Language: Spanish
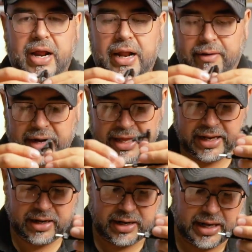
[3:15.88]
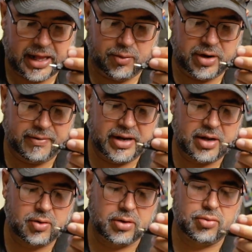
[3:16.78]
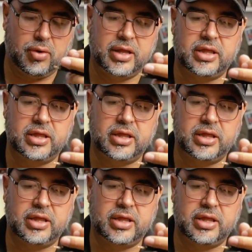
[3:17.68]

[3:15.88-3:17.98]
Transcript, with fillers: para la valier Cada una viene con su